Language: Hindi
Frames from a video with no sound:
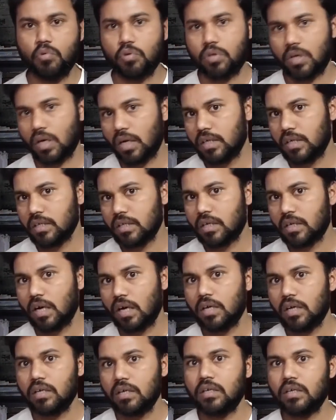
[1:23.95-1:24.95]
वोटर आईडी
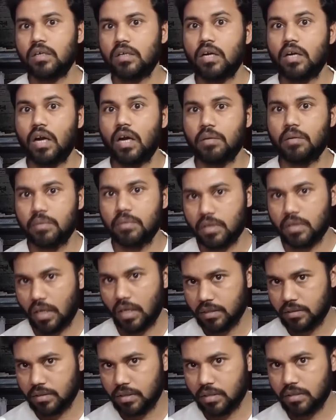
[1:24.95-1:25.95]
कार्ड ड्राइविंग
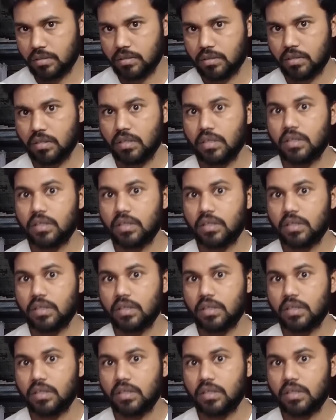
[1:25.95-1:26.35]
लाइसेंस